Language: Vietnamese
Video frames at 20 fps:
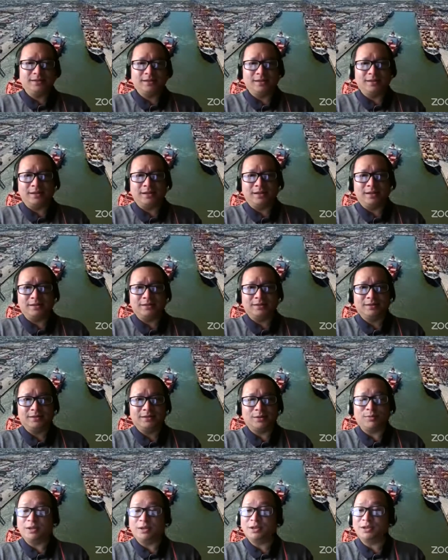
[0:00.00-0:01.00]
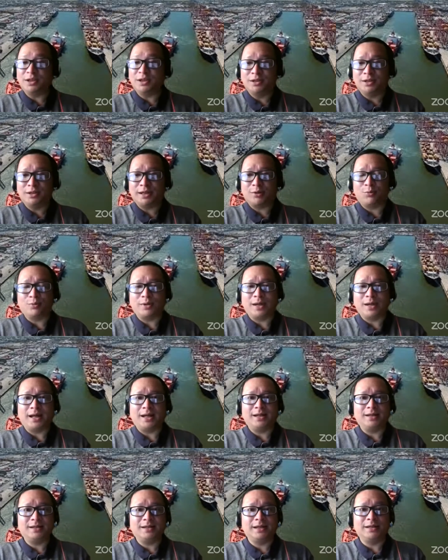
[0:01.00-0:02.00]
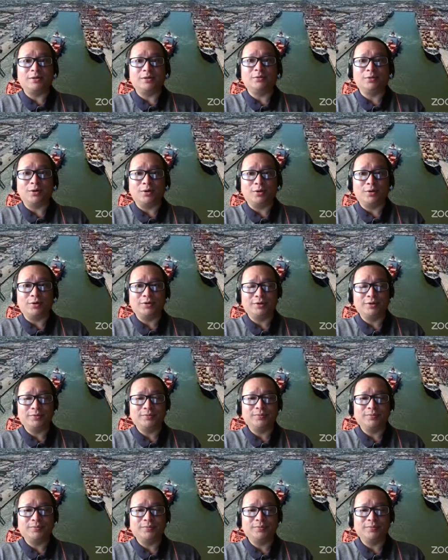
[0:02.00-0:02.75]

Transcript: à, trong lịch sử người ta cũng đã nghiên cứu rồi